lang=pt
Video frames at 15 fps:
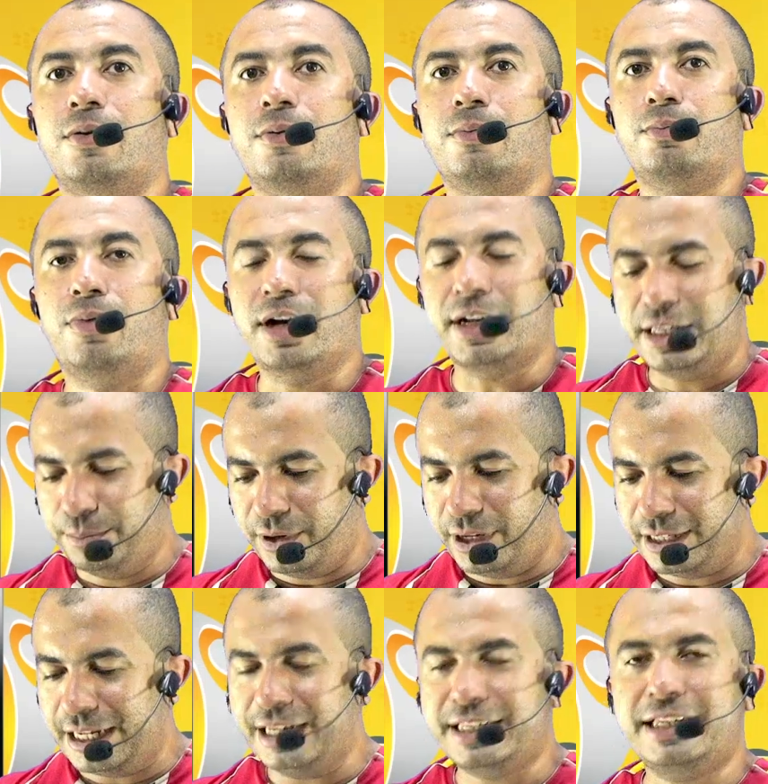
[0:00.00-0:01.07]
Bora que
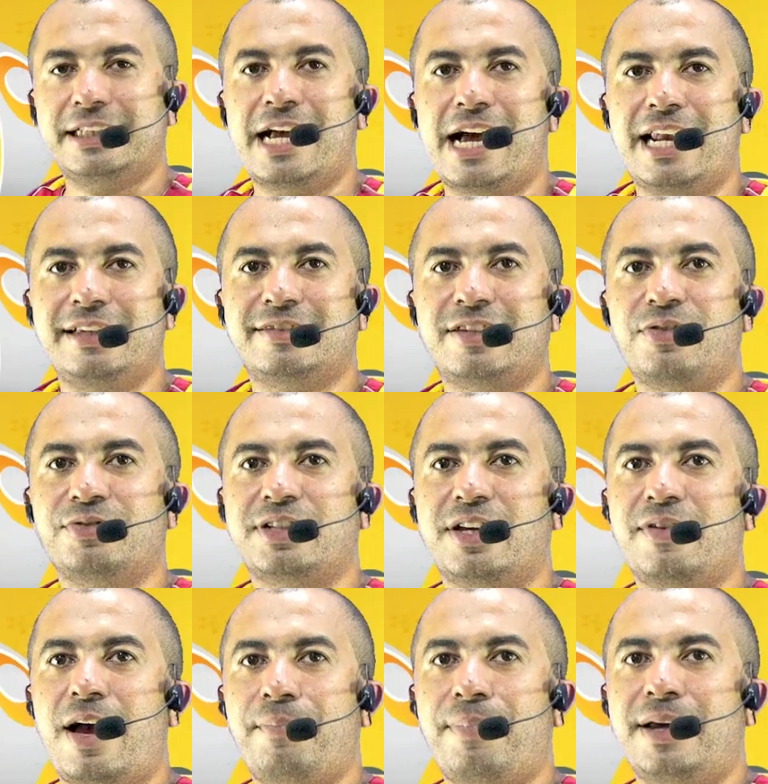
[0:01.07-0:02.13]
bora, dali que dali, salve,
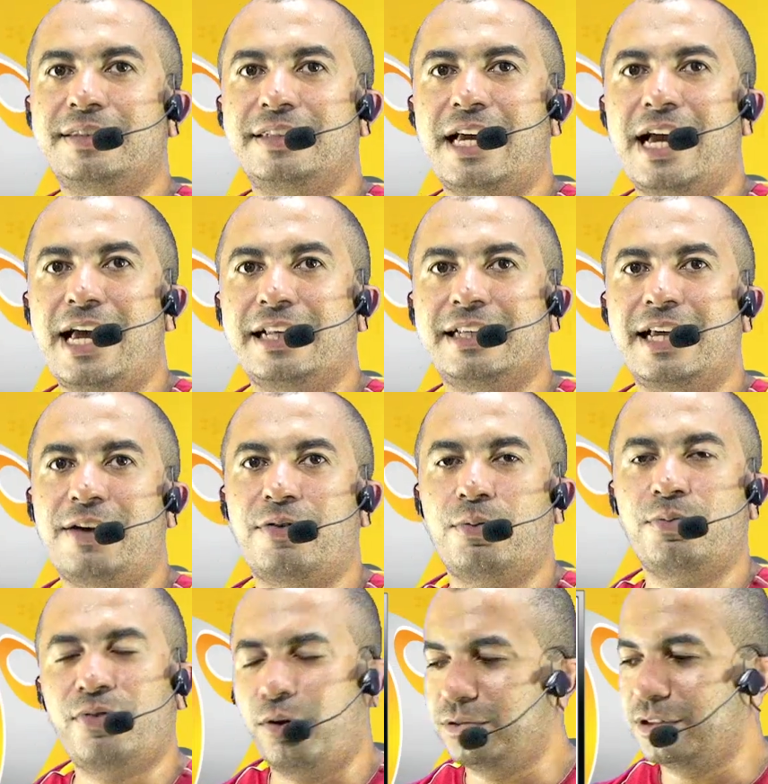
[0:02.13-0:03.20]
salve rapaziada.
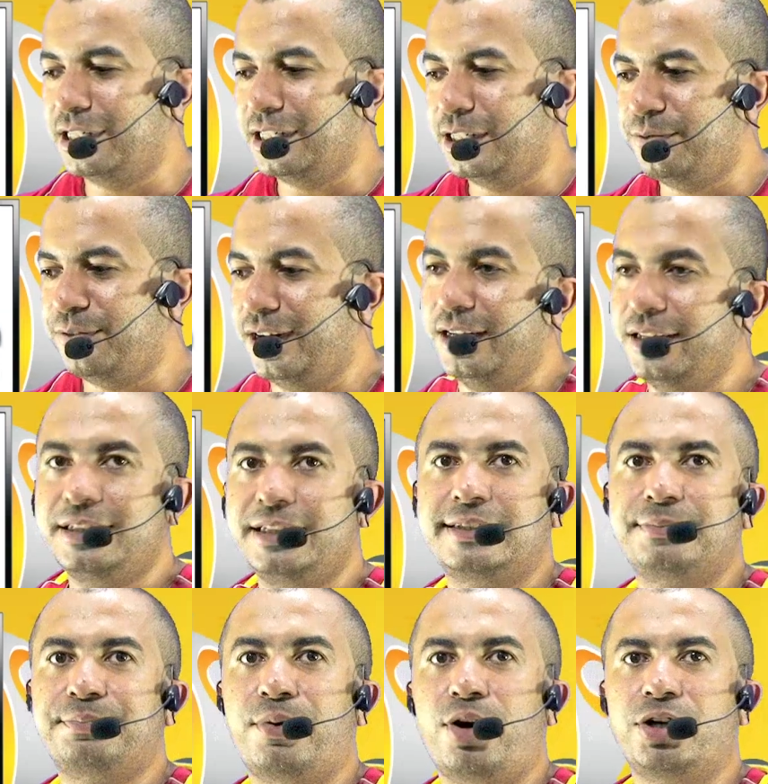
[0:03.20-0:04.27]
Vamos voltando aqui falando de
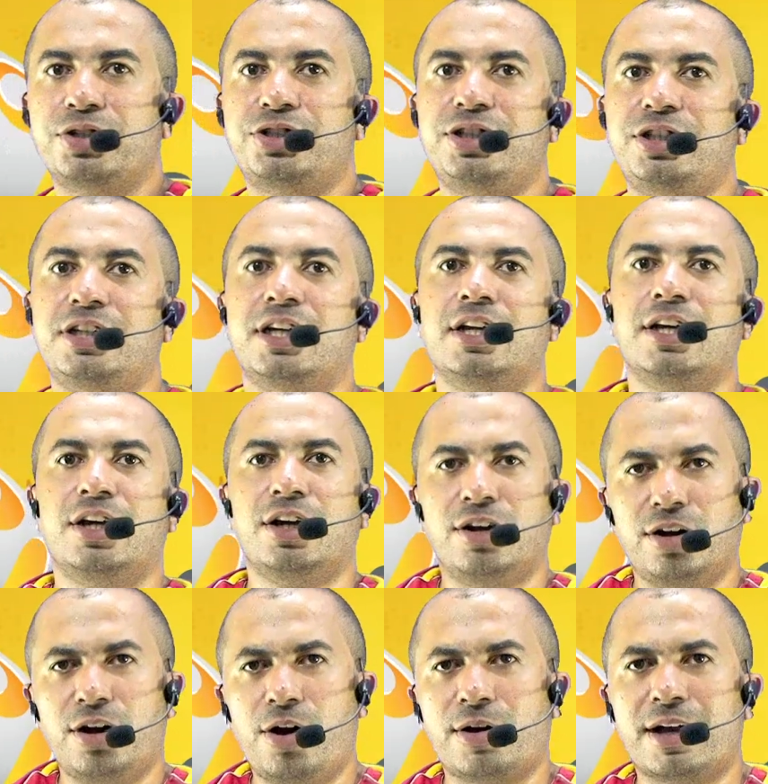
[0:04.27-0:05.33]
esporte
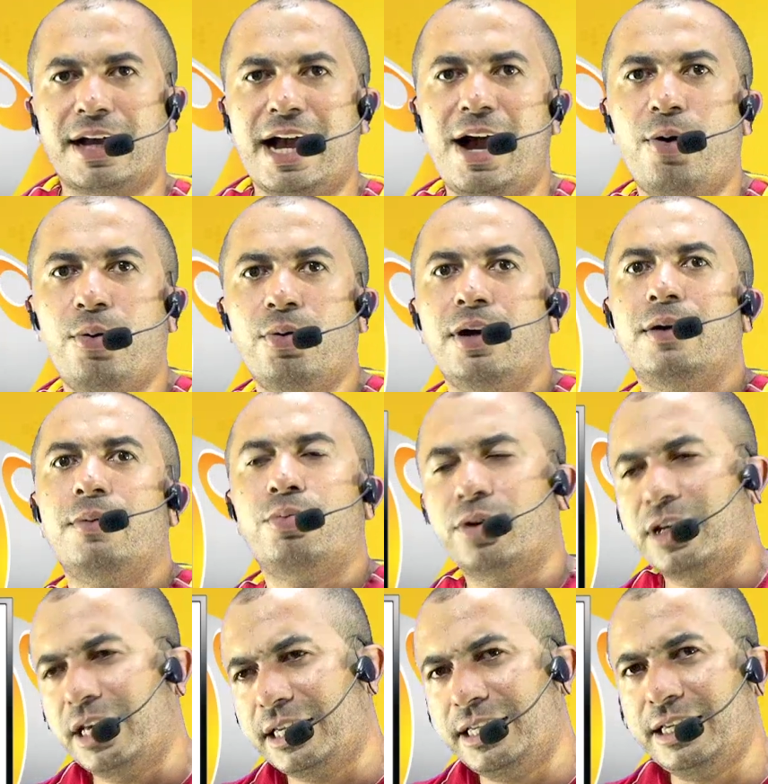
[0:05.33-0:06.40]
local,
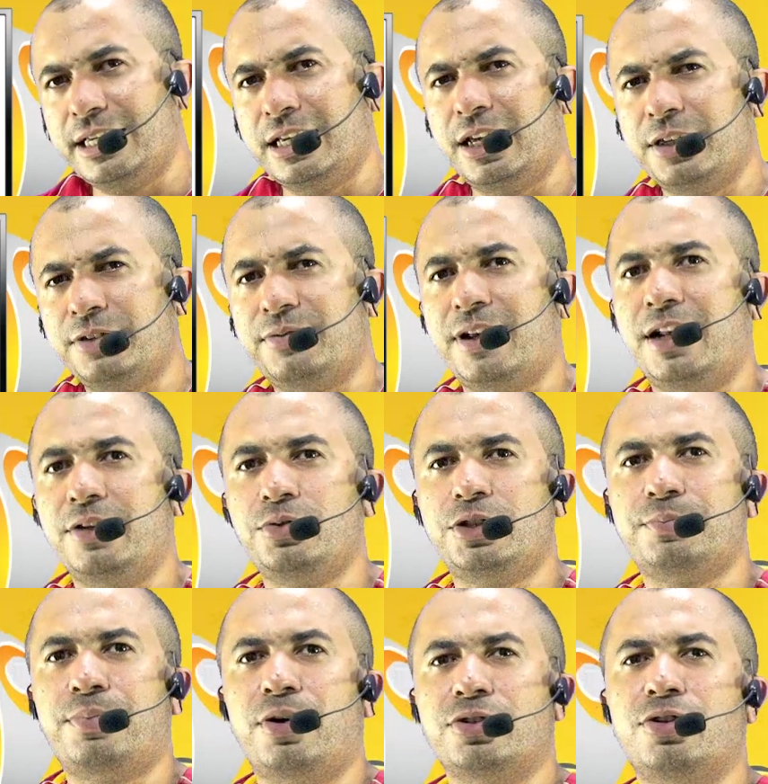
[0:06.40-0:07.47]
porque aqui a gente fala do
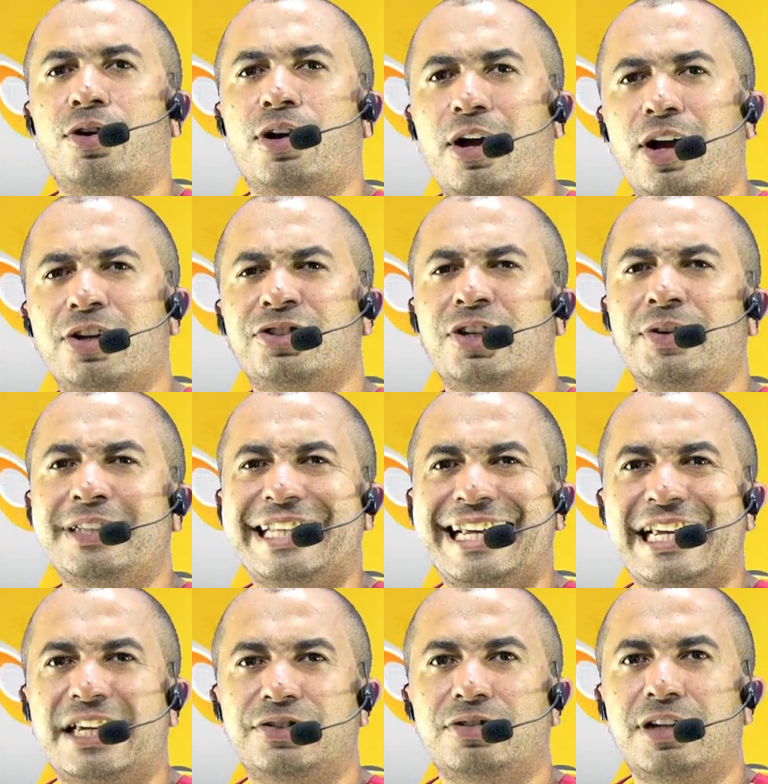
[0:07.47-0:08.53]
esporte local, regional e
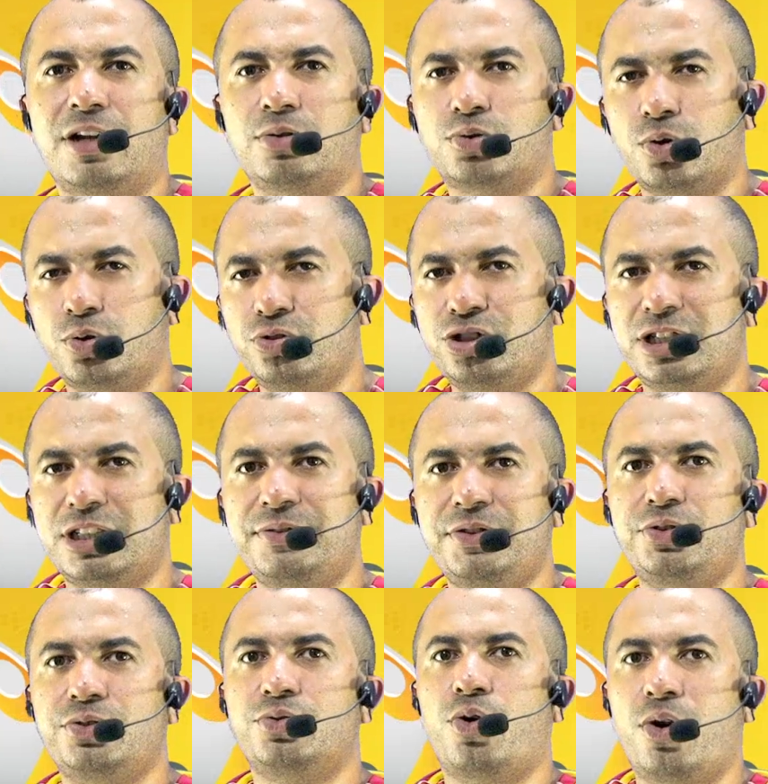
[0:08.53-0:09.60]
internacional. Todo dia tem
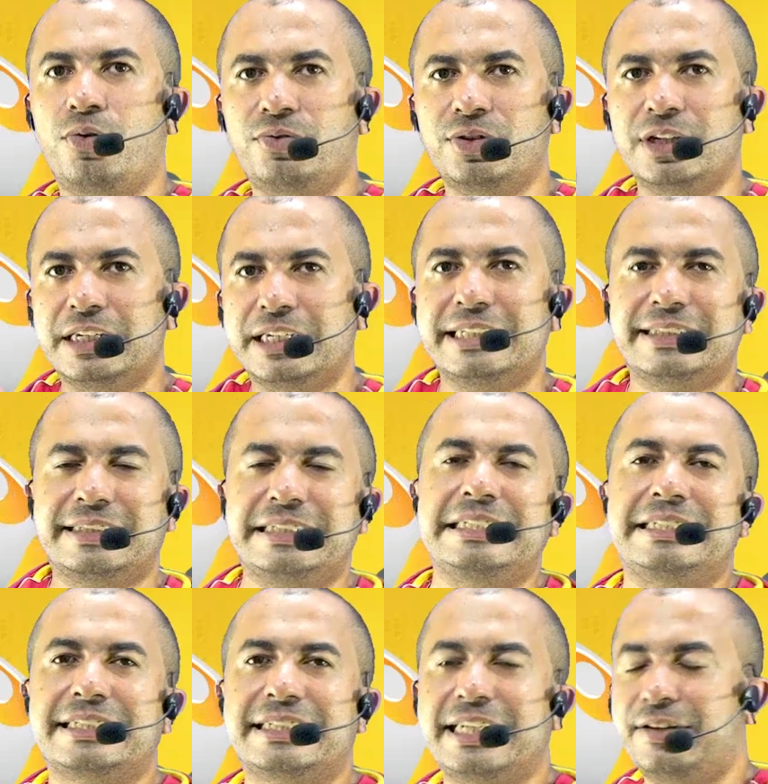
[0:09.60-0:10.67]
vídeo novo. Se
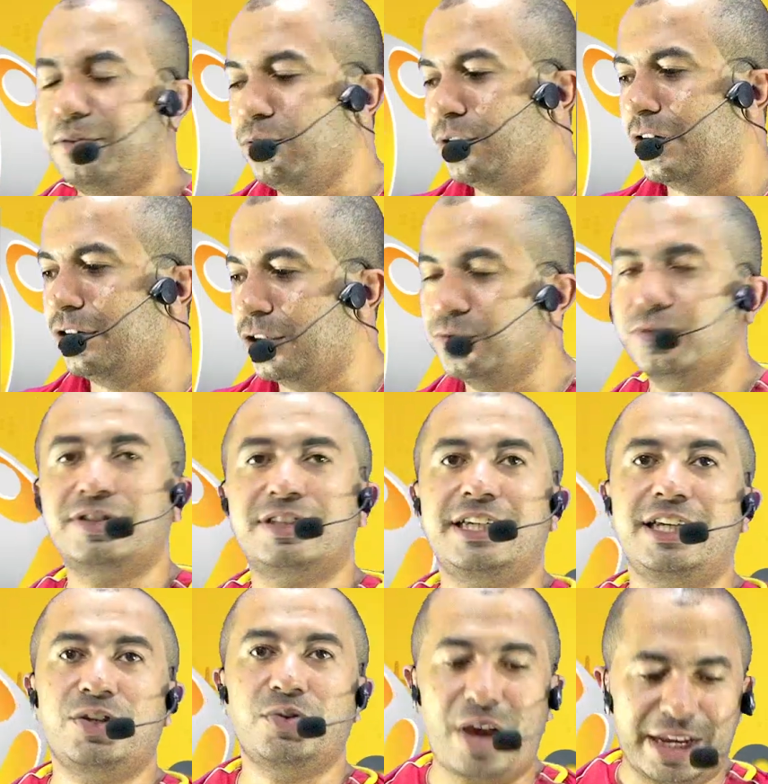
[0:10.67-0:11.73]
inscreva no canal se
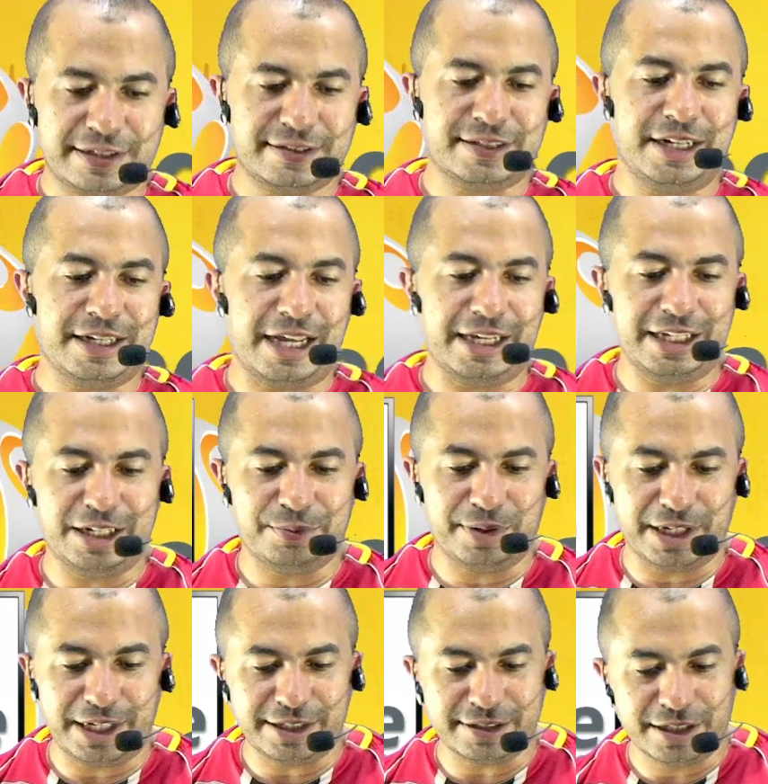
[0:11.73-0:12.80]
você não é inscrito ainda,
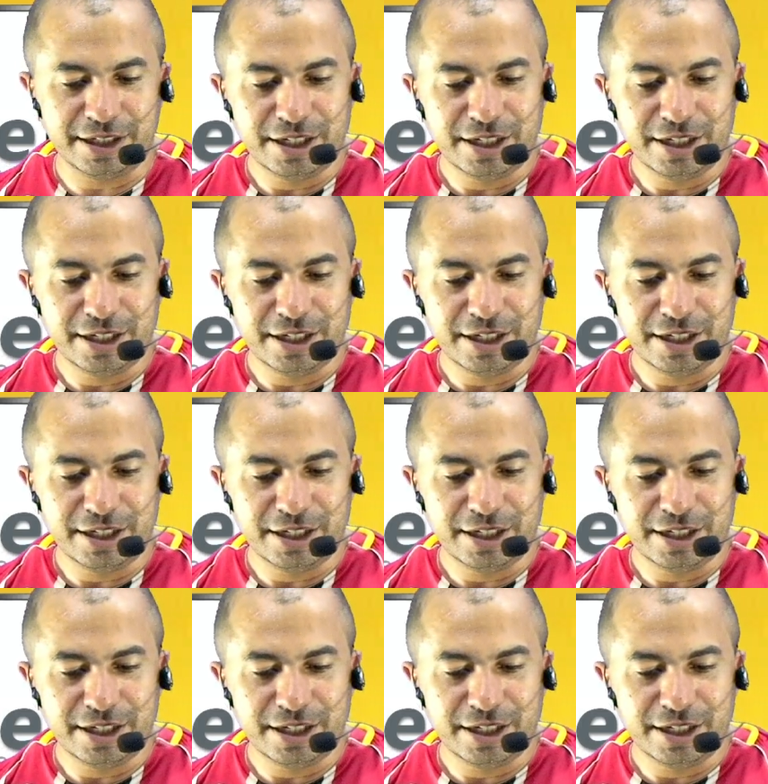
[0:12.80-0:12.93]
beleza?